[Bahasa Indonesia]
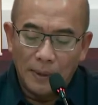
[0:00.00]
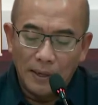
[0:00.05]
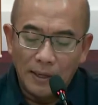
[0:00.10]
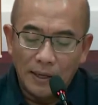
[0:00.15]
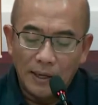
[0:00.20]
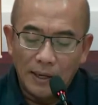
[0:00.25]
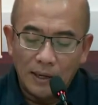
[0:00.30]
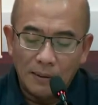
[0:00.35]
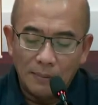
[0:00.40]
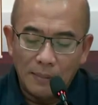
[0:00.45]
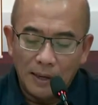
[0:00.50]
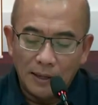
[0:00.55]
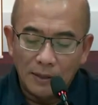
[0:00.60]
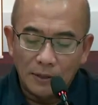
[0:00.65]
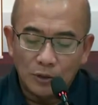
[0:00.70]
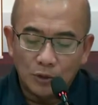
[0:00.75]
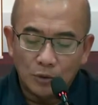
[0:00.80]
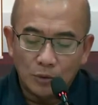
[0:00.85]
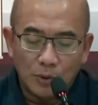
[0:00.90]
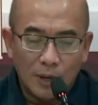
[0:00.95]

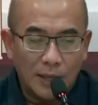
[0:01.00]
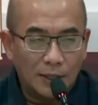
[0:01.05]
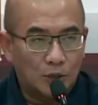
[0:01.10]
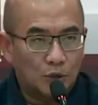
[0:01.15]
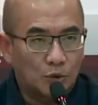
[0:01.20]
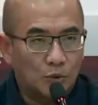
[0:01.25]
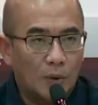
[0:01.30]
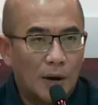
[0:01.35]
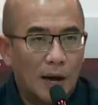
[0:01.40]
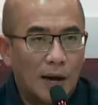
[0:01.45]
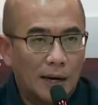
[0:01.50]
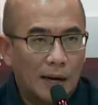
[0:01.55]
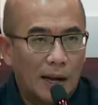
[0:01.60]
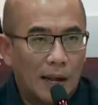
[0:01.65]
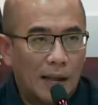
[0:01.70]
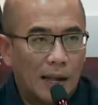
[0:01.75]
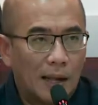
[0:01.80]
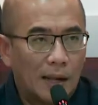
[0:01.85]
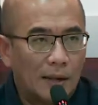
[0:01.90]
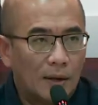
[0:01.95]
pengiriman surat
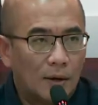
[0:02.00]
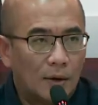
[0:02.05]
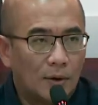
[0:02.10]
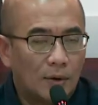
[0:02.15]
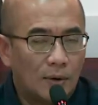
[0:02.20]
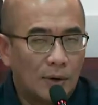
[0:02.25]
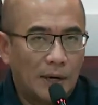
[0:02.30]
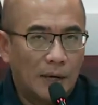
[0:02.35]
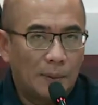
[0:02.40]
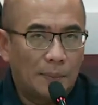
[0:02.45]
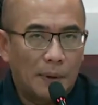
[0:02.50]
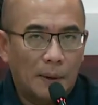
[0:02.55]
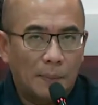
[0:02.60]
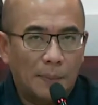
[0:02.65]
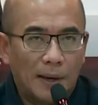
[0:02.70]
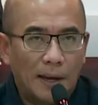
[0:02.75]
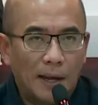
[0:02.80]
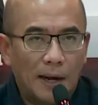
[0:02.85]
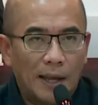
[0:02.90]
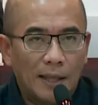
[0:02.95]
suara oleh
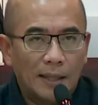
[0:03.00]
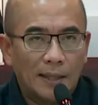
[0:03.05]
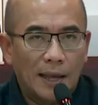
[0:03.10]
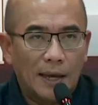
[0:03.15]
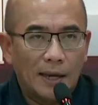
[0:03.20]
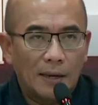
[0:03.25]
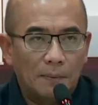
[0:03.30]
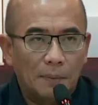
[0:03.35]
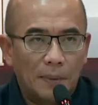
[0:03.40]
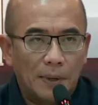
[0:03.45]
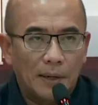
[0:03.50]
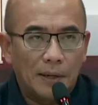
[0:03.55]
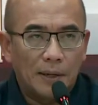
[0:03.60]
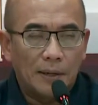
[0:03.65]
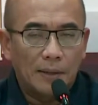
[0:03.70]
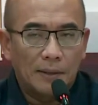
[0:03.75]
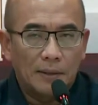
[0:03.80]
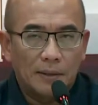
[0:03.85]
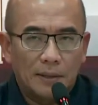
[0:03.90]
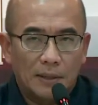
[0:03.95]
PPLN
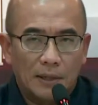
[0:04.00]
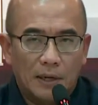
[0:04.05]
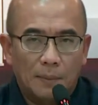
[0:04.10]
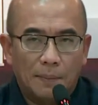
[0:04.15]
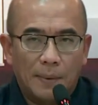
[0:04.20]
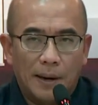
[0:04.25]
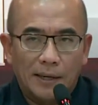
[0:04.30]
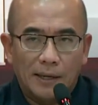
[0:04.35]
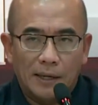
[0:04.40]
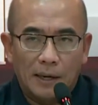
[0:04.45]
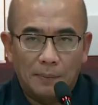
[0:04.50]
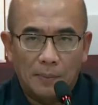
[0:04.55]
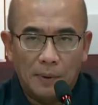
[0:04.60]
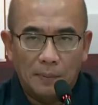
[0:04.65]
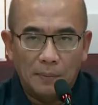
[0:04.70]
Taipei kepada